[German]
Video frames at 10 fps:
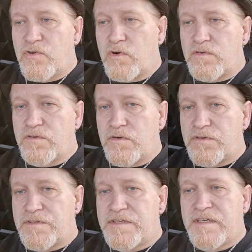gucken
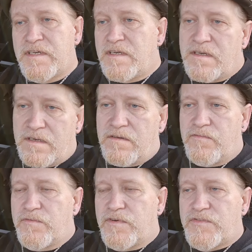und
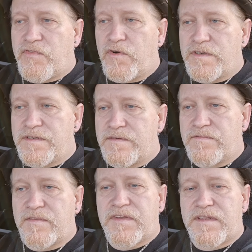würden wir uns freuen,
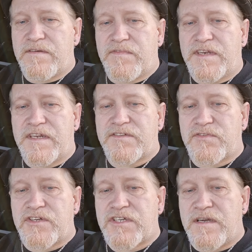wenn, wir, wenn ihr das
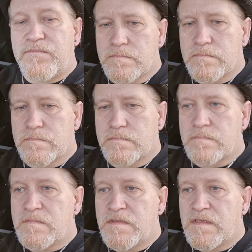unterschreiben würdet.
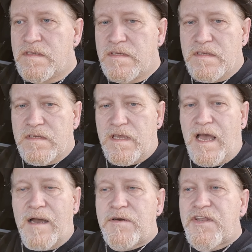
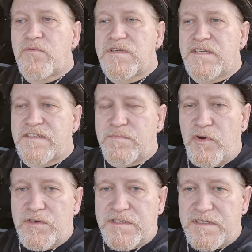Aber darum geht es
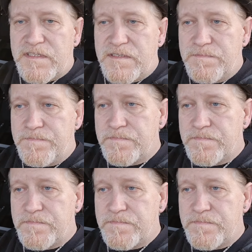mir heute nicht.